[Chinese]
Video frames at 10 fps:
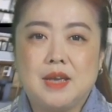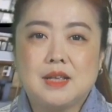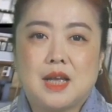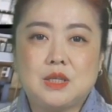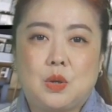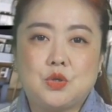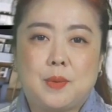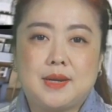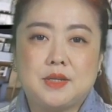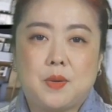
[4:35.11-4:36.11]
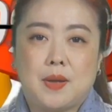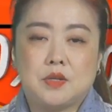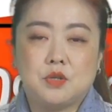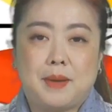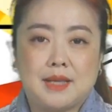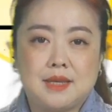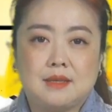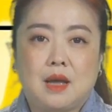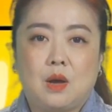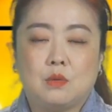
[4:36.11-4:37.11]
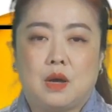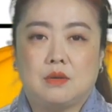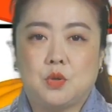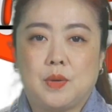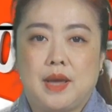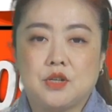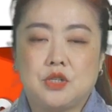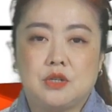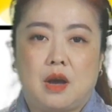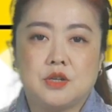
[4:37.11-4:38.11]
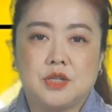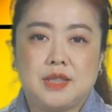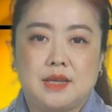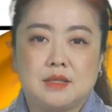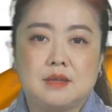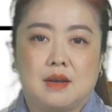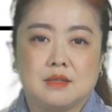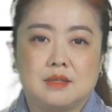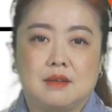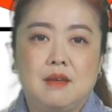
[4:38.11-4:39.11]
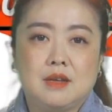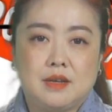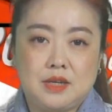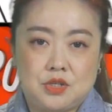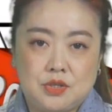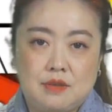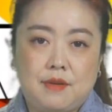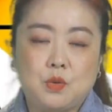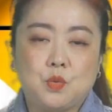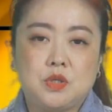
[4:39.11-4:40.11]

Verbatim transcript: Costco 售卖的这款呢是八件套啊，容量是二十一点四盎司，可以直接放入洗